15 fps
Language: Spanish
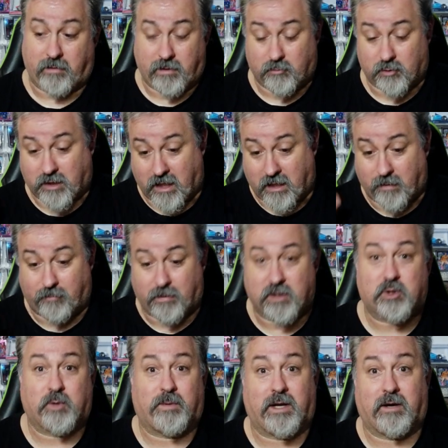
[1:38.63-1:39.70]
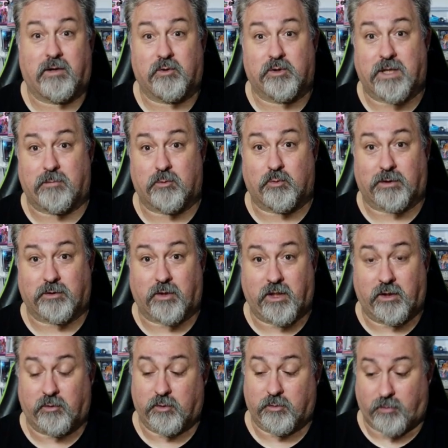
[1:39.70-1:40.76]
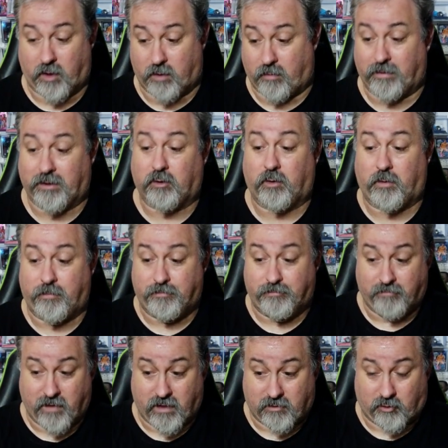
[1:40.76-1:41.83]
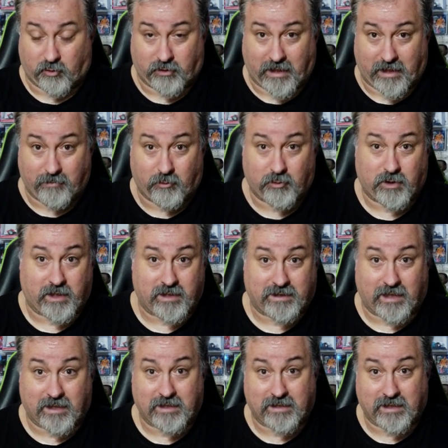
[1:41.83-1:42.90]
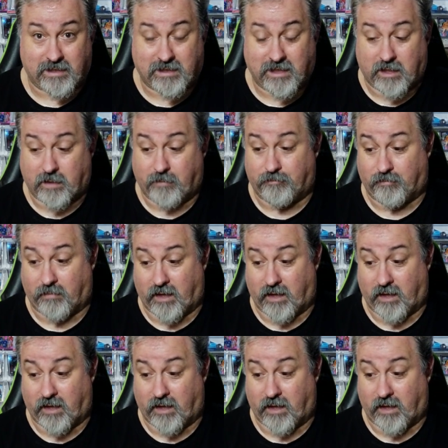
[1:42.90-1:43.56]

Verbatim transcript: Ya veremos qué pienso para cuando seamos 400. Pero de momento, soltaremos esta Alexis Sánchez.